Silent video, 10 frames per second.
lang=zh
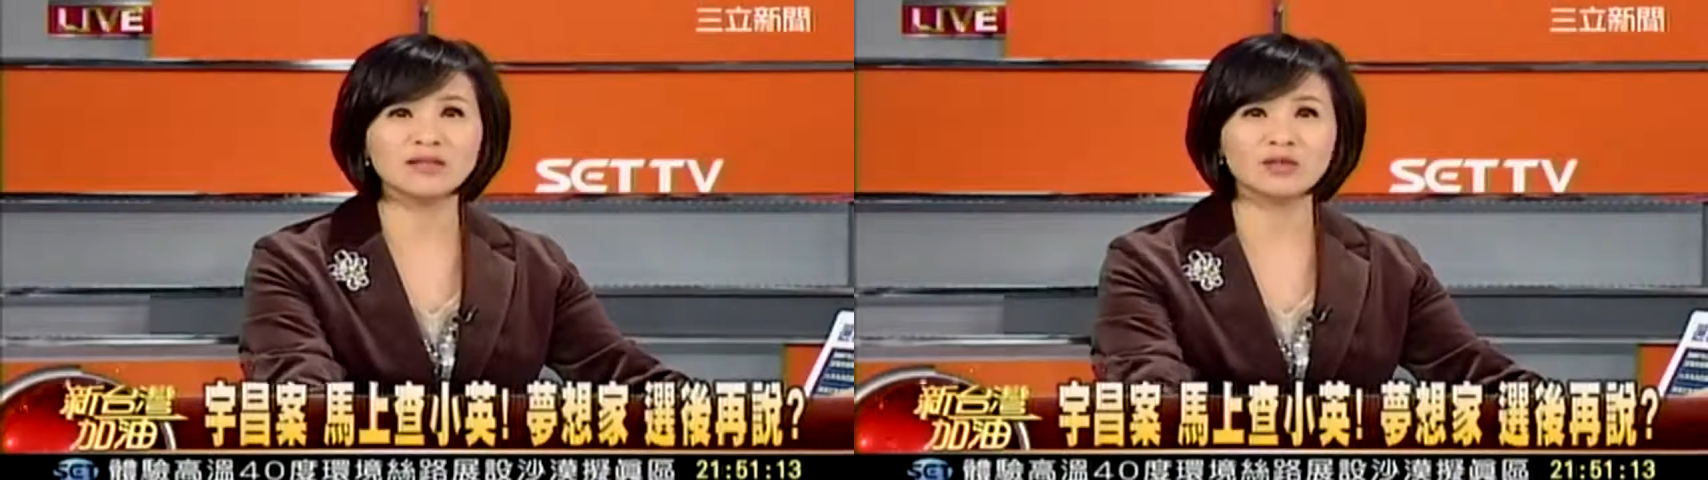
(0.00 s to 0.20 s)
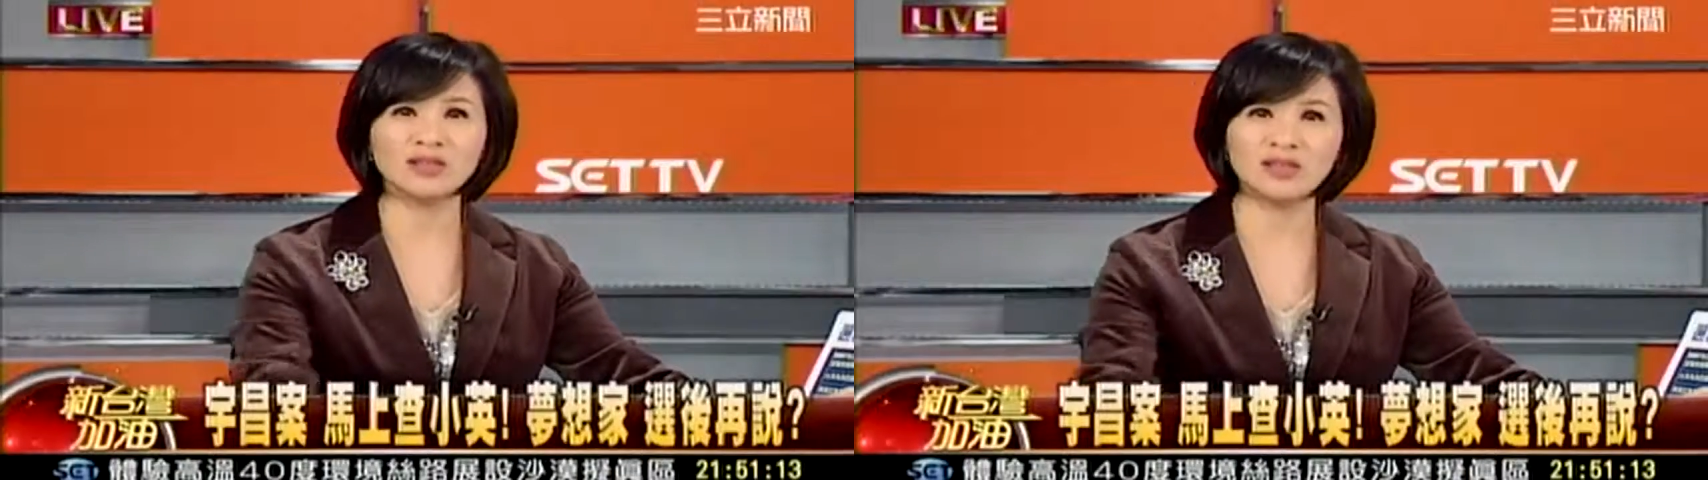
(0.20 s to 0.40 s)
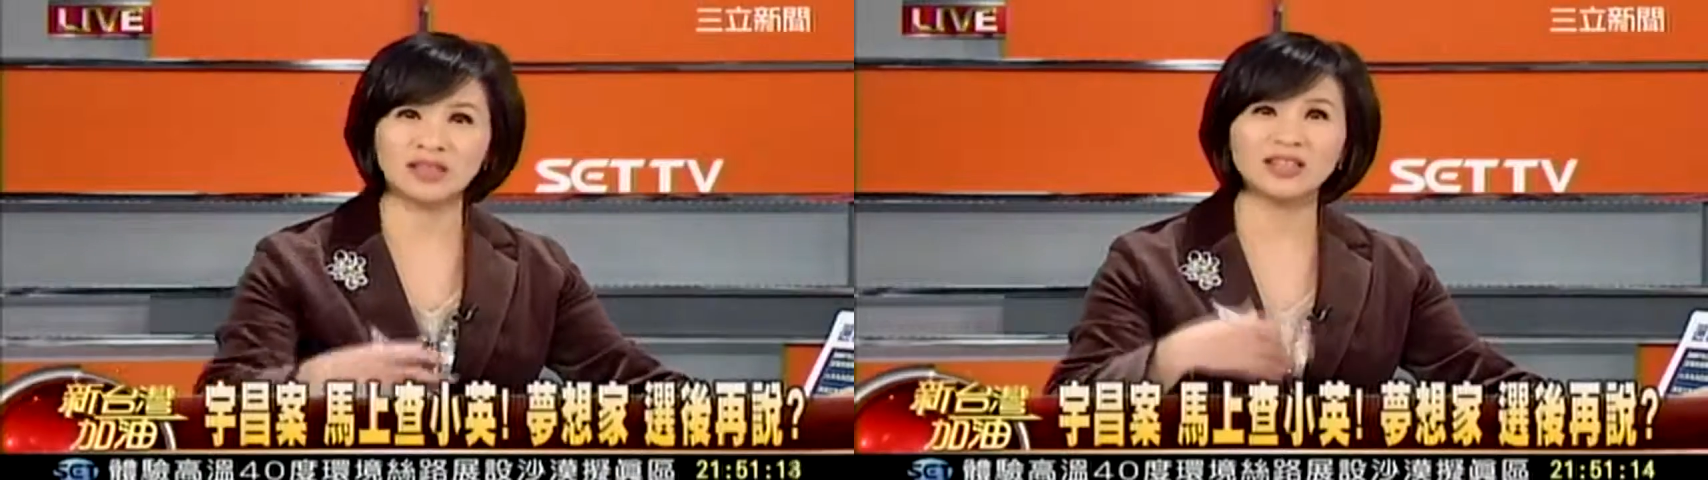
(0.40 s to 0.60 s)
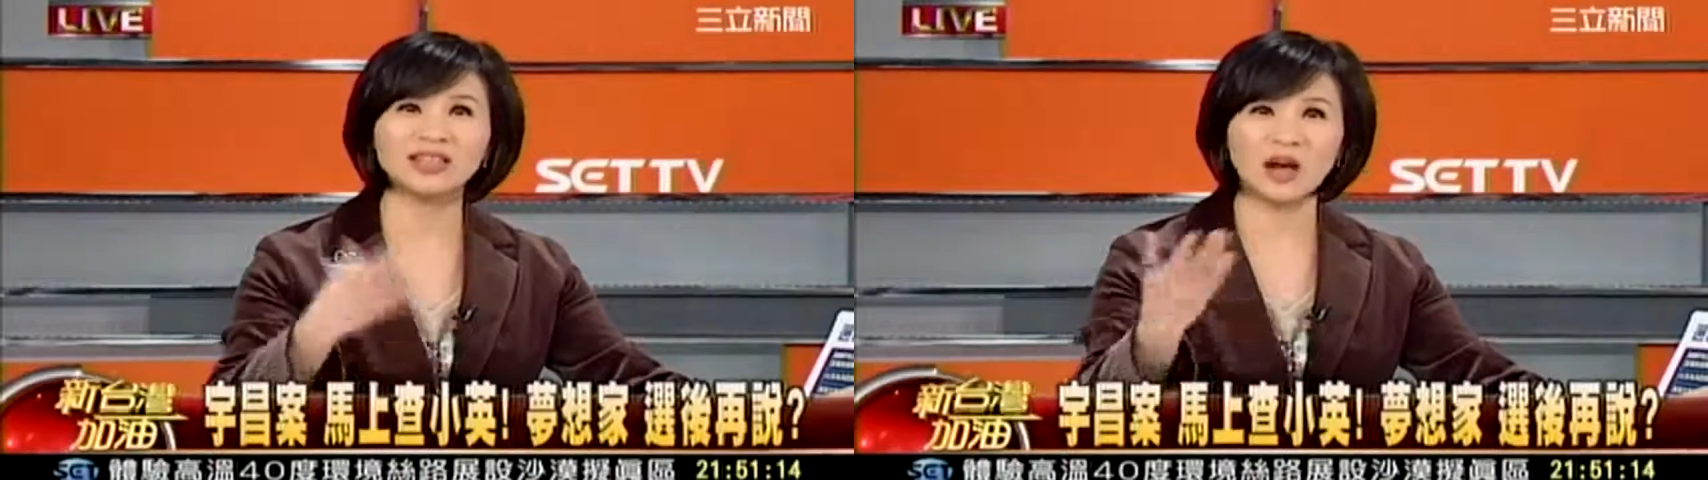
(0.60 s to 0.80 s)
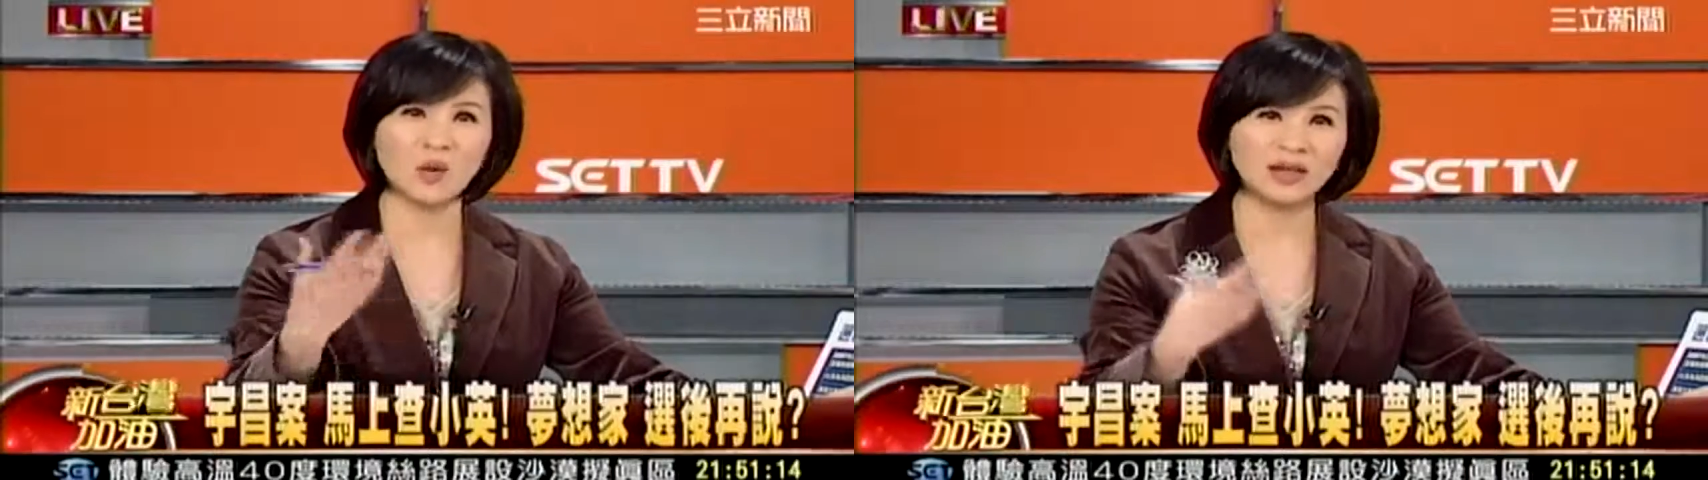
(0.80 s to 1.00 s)
就是你跟
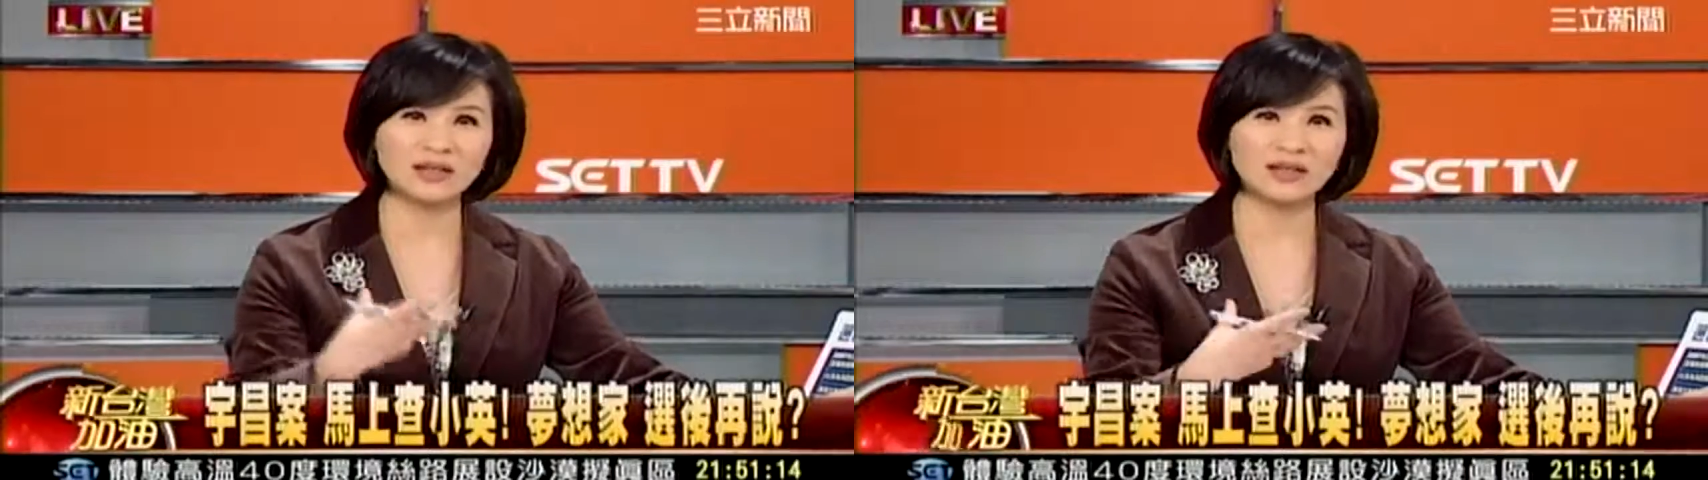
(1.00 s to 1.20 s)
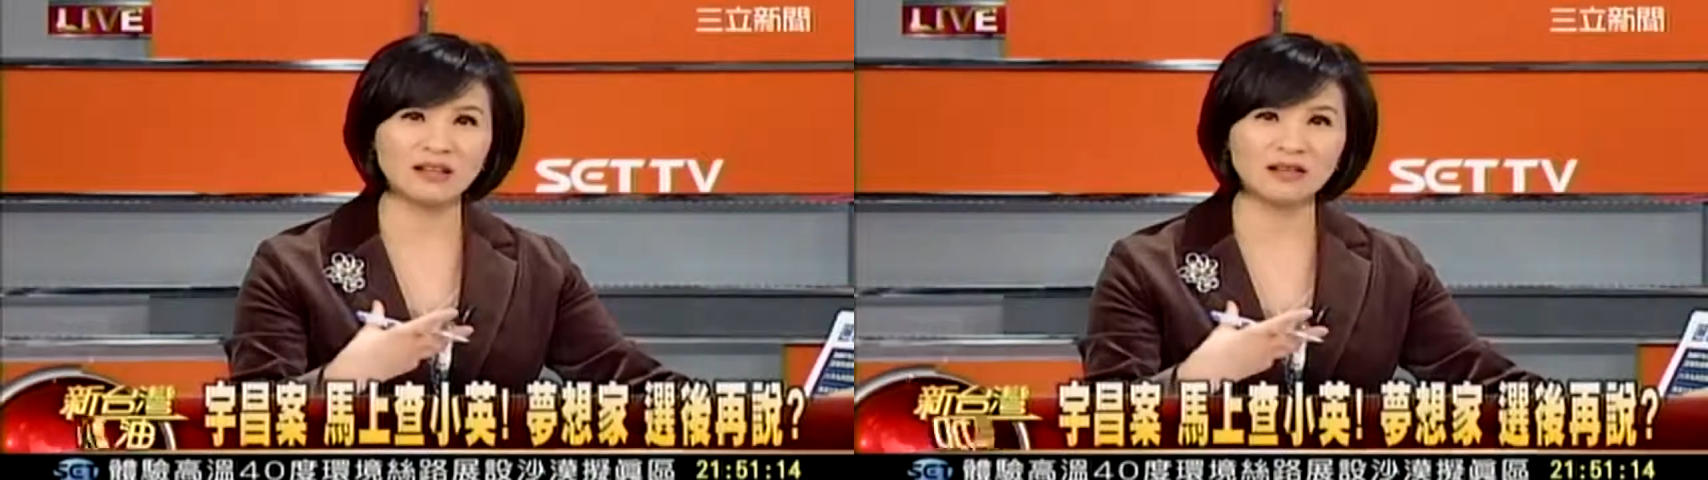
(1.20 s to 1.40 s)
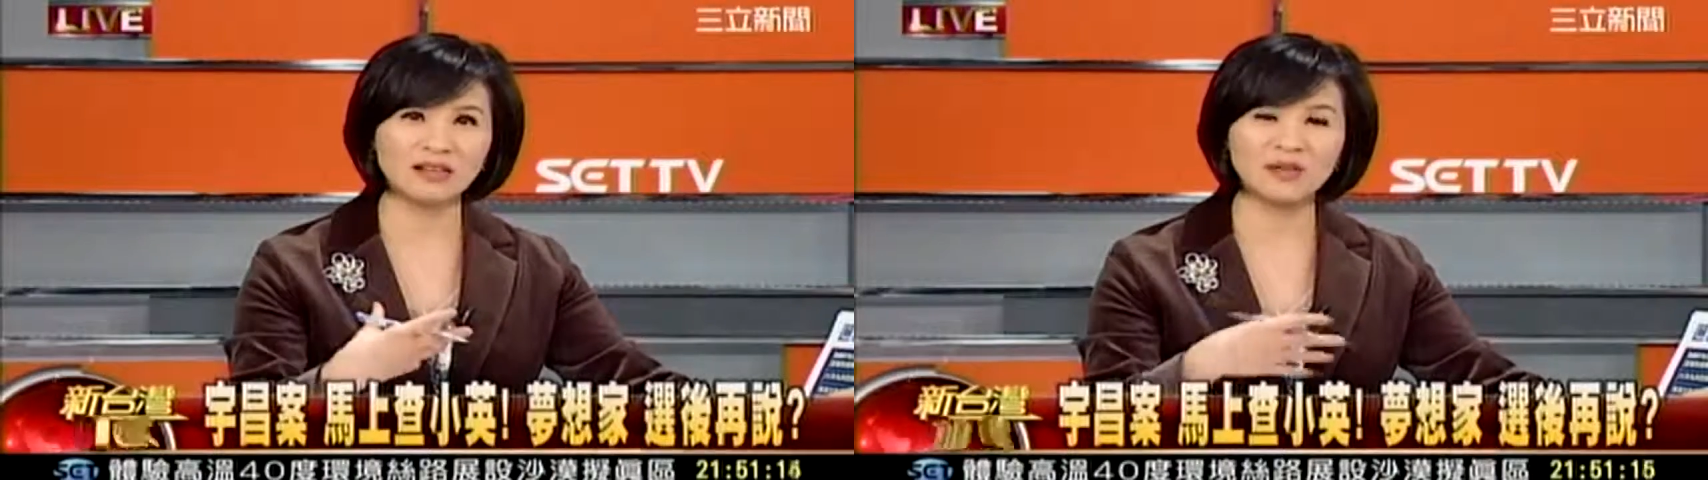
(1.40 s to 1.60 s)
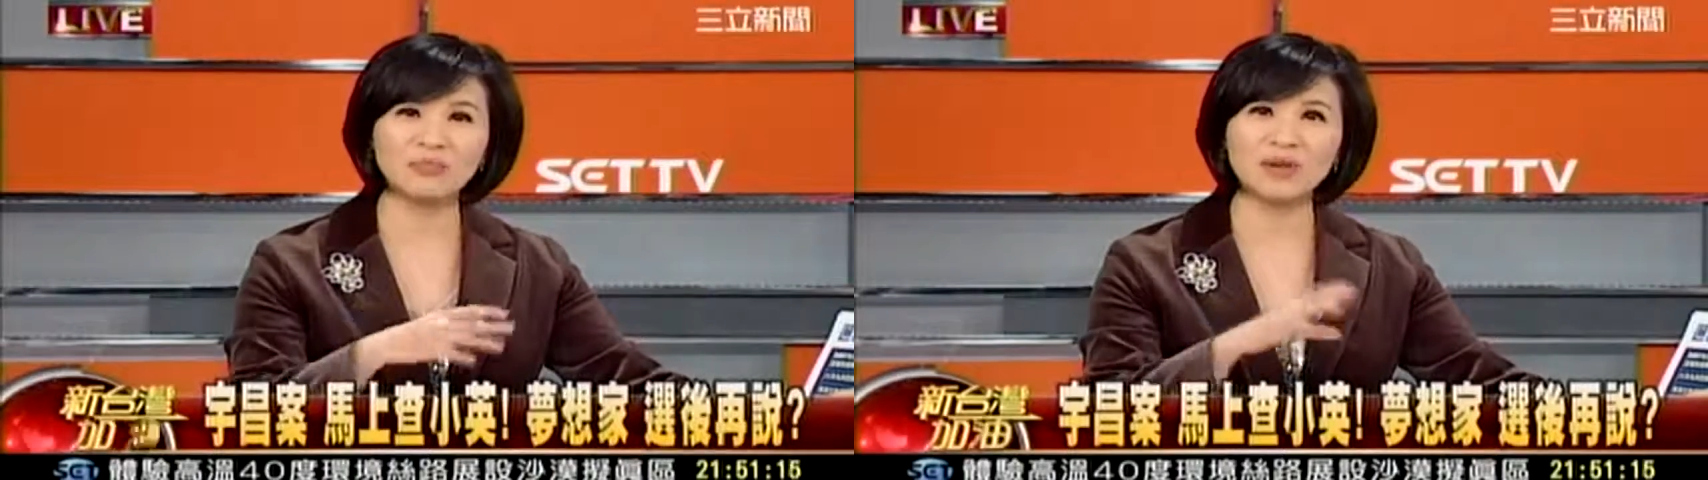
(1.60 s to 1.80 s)
长官知道的事情，